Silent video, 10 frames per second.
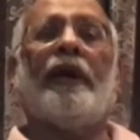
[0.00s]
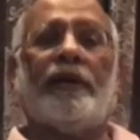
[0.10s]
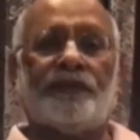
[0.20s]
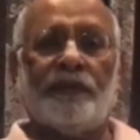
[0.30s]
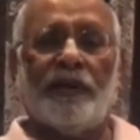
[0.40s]

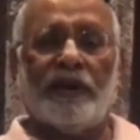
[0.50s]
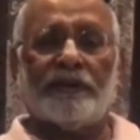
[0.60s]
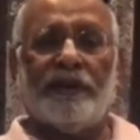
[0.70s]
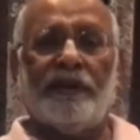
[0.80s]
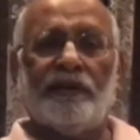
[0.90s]
ऐसी बात
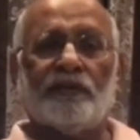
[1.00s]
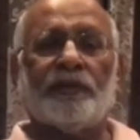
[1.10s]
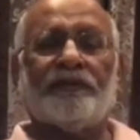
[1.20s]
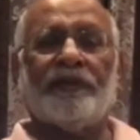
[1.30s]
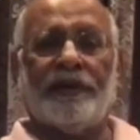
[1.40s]
नहीं जिस
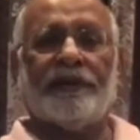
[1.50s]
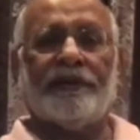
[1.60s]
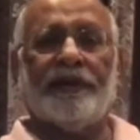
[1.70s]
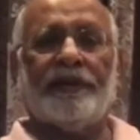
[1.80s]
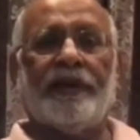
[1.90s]
पर फ़ख्र
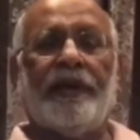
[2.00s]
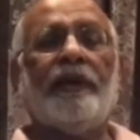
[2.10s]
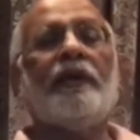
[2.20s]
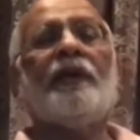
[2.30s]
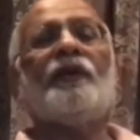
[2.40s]
किया
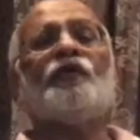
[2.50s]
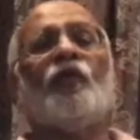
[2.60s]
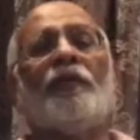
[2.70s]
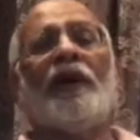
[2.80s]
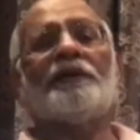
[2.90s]
जाए
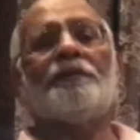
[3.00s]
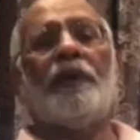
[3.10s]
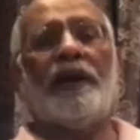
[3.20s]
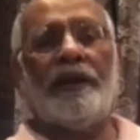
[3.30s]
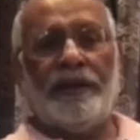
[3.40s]
जो बात
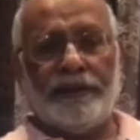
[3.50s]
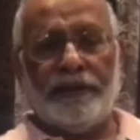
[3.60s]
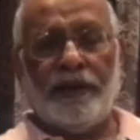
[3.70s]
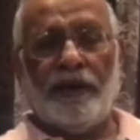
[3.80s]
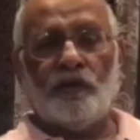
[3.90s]
मानने की
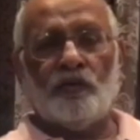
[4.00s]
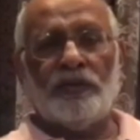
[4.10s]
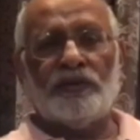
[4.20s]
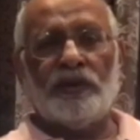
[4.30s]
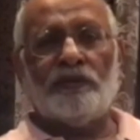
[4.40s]
है
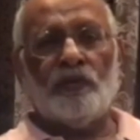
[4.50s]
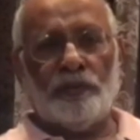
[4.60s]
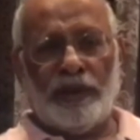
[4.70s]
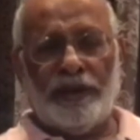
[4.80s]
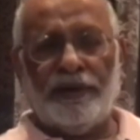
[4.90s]
हुकूमत की वो
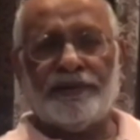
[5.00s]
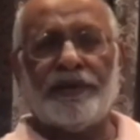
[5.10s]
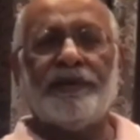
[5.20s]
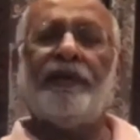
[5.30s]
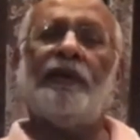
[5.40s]
माननी
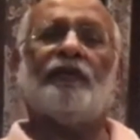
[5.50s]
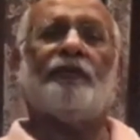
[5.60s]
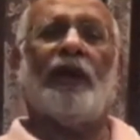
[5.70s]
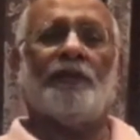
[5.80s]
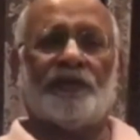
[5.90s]
चाहिए
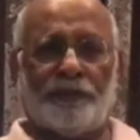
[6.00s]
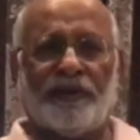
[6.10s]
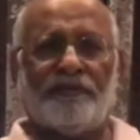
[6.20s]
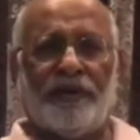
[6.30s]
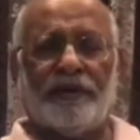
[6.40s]
इसमें हम
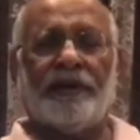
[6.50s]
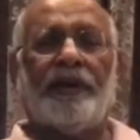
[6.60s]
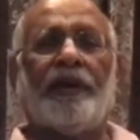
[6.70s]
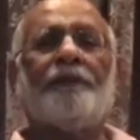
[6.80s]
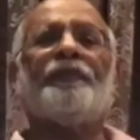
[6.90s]
सबका फ़ायदा
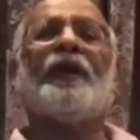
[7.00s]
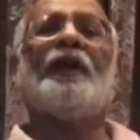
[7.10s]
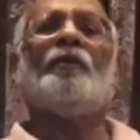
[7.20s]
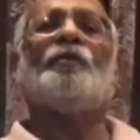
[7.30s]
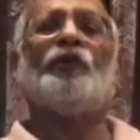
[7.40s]
है
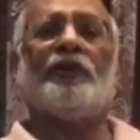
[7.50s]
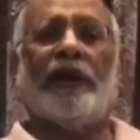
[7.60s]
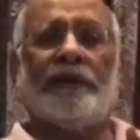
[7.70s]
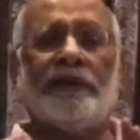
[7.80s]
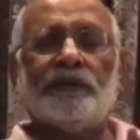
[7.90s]

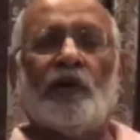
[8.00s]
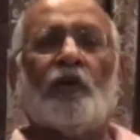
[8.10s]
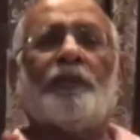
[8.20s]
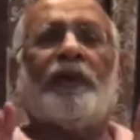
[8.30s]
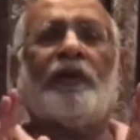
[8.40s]
बुनियादी
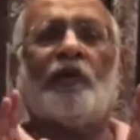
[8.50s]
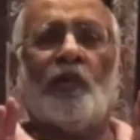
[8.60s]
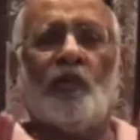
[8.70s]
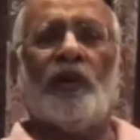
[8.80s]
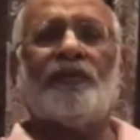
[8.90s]
तौर पर
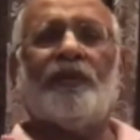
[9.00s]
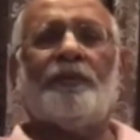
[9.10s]
कोरोना से